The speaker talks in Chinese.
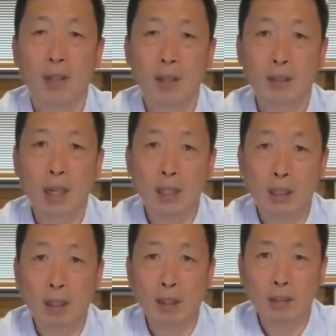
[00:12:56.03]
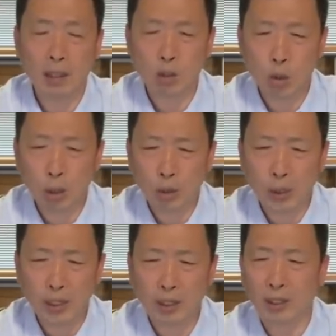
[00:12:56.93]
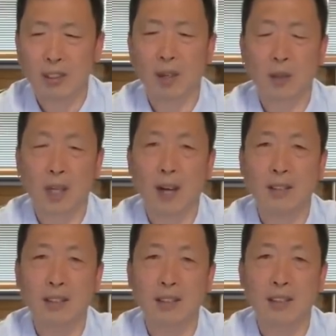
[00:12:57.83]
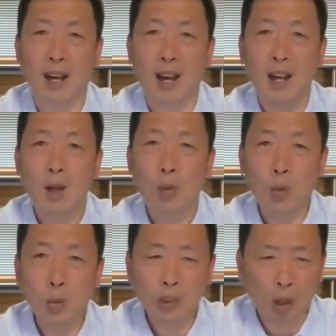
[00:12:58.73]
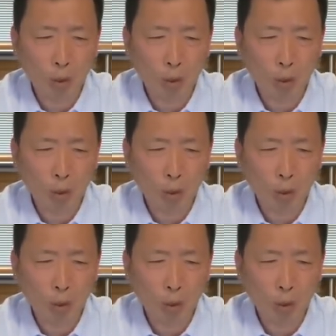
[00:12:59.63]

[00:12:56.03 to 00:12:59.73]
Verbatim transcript: 这一听，这绝对是个小康之家，五斗